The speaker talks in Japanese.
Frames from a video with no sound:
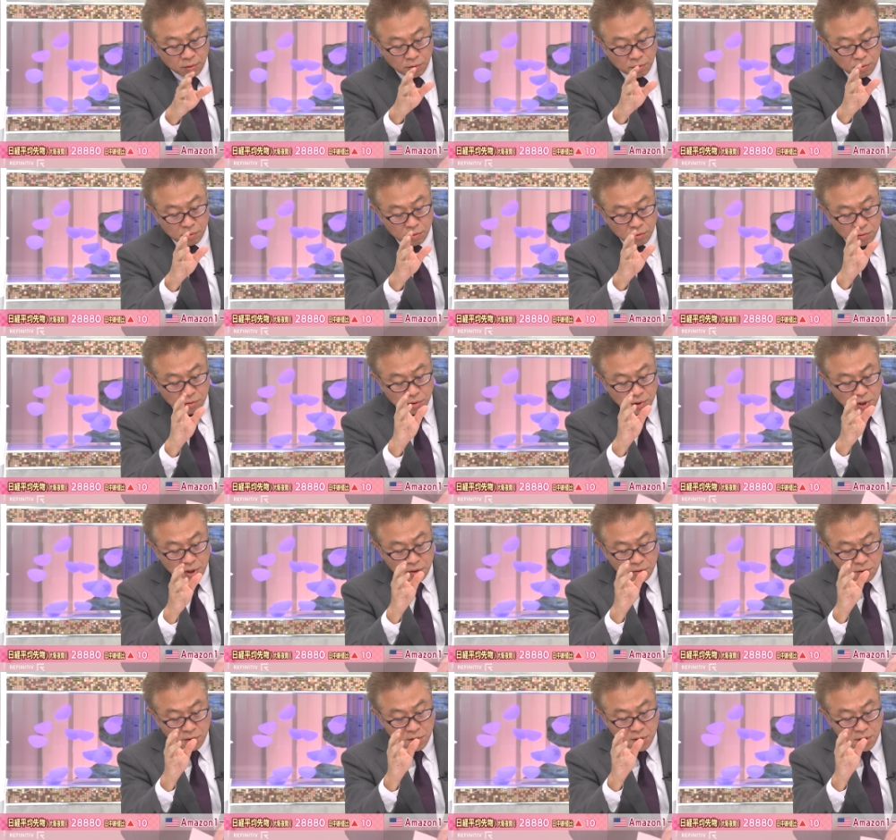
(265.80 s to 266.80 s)
今後の
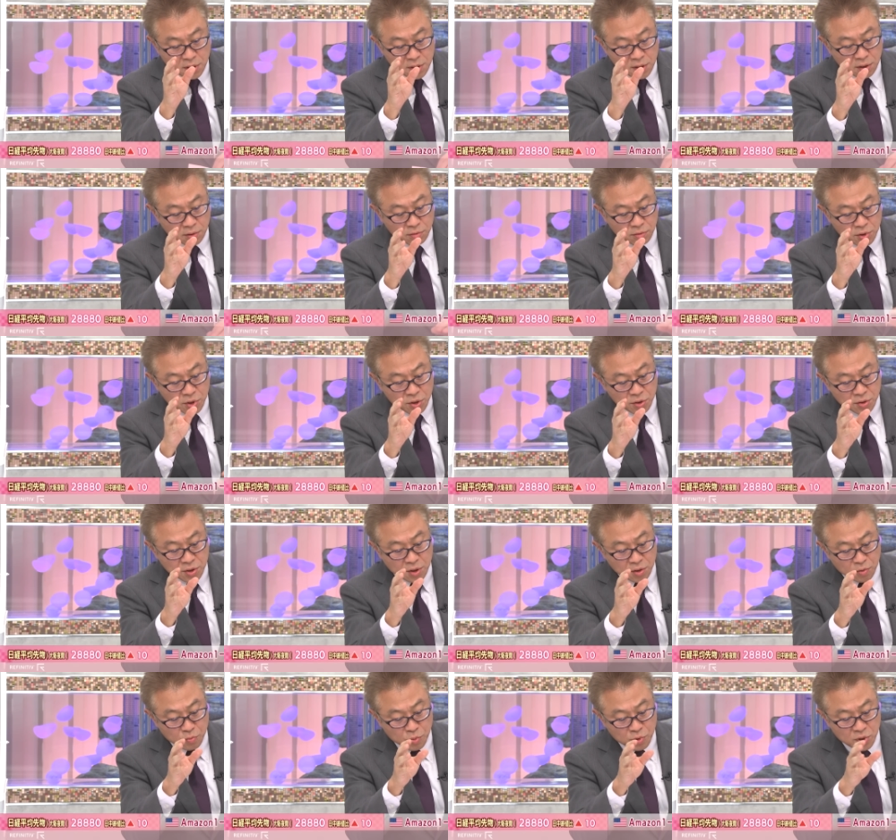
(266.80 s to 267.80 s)
金融政策の修
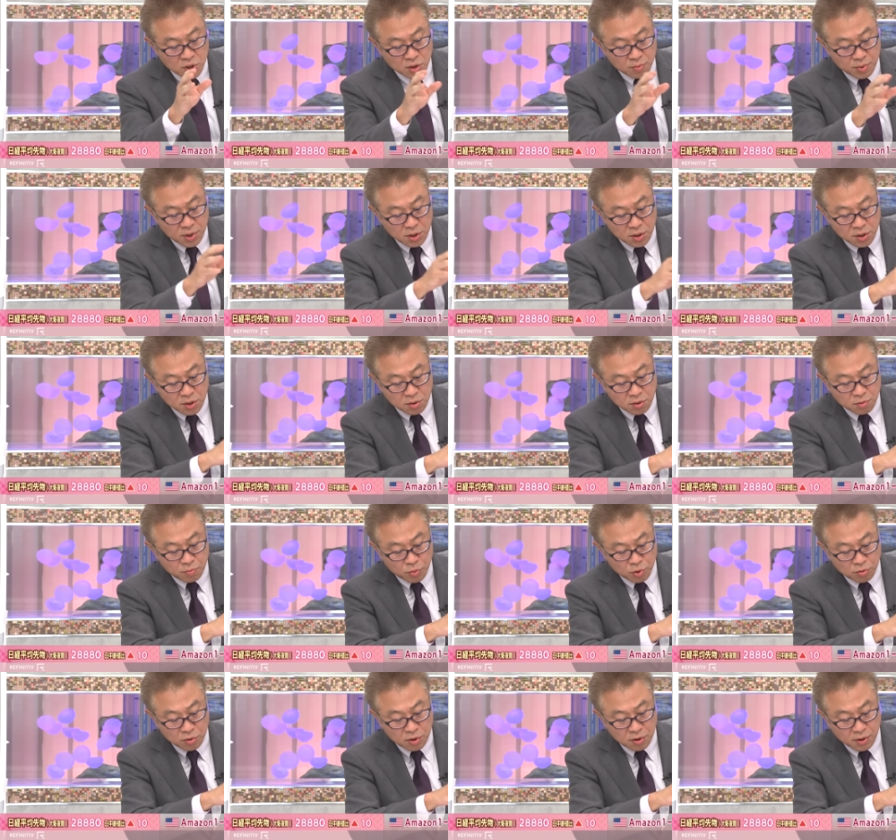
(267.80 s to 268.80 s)
正と結びつく
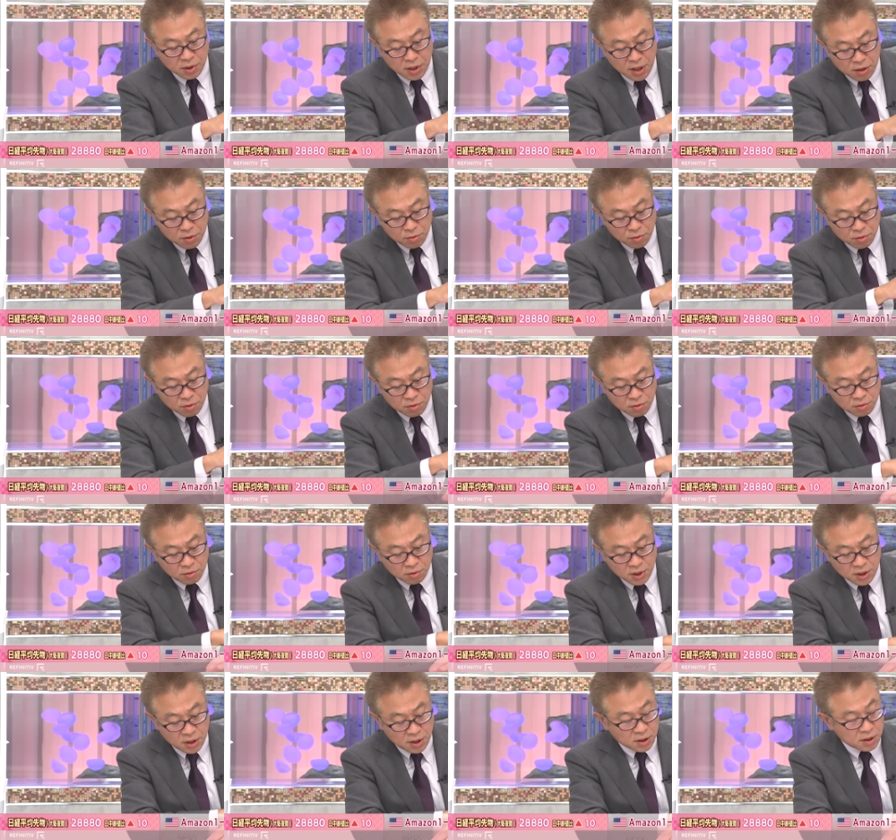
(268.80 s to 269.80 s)
ものではないという
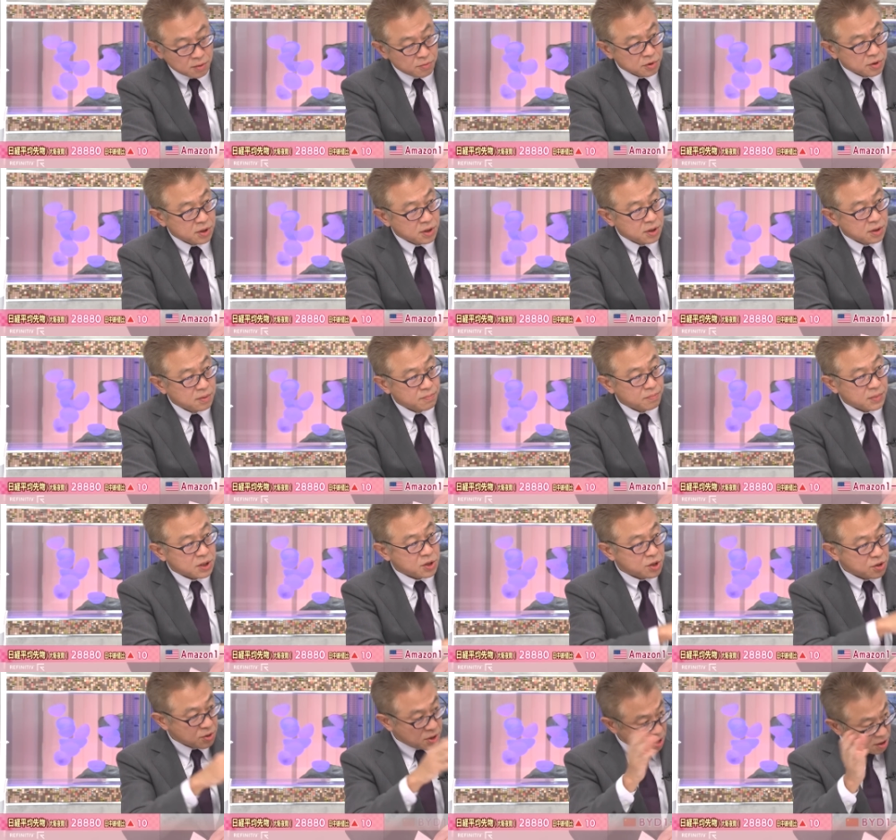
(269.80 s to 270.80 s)
言い方もまあ、
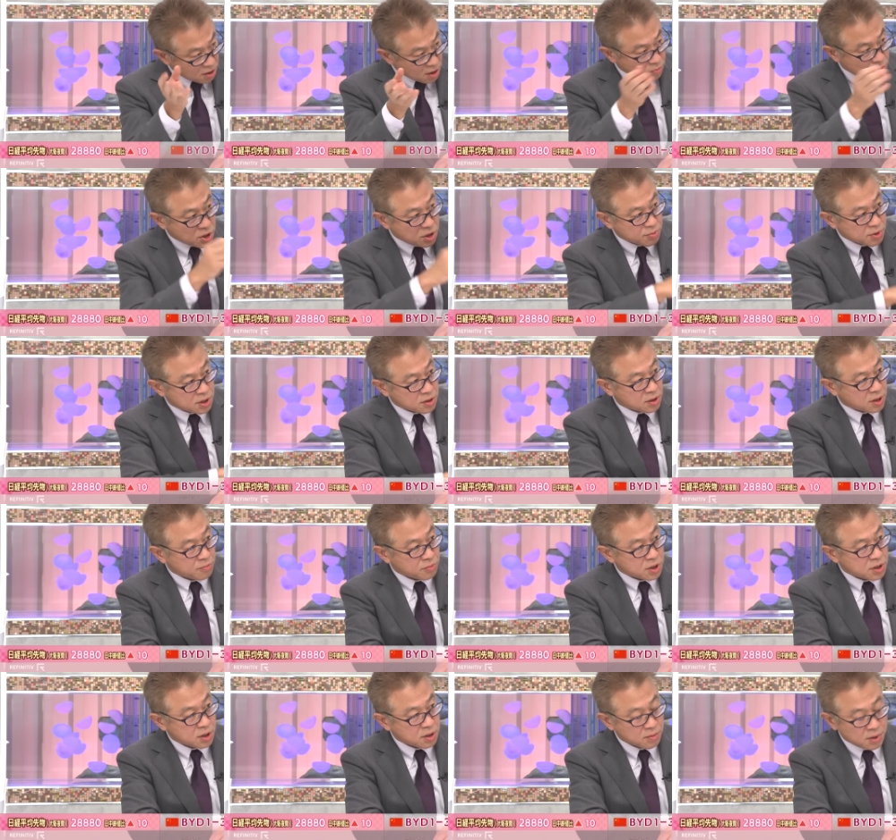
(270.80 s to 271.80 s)
地域的には結びつくか
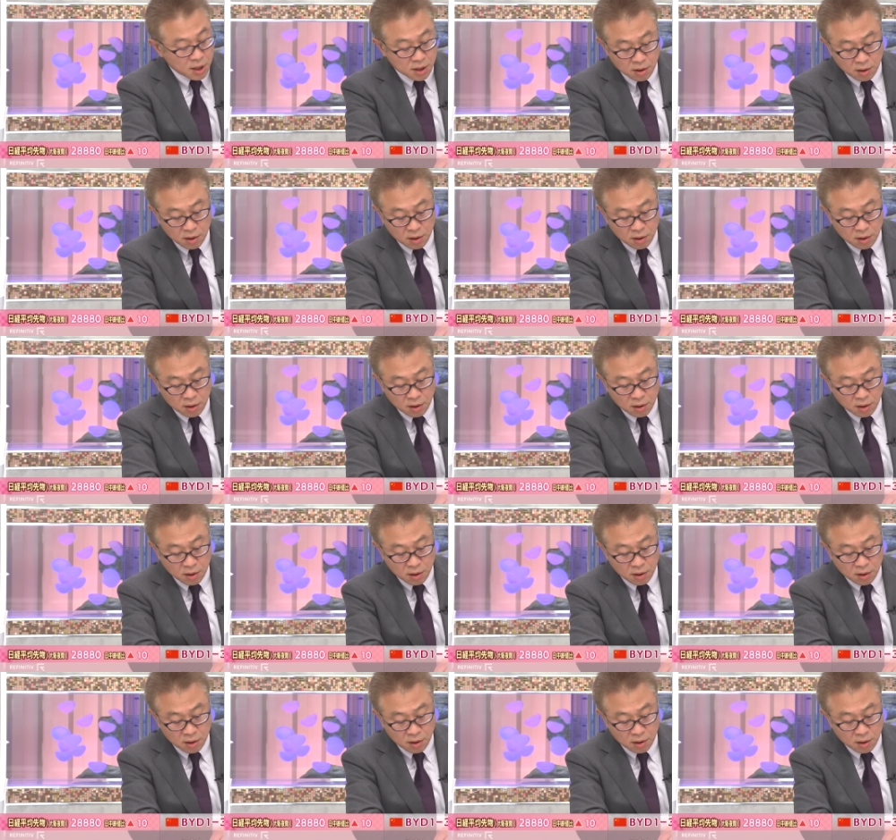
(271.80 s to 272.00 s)
もしれな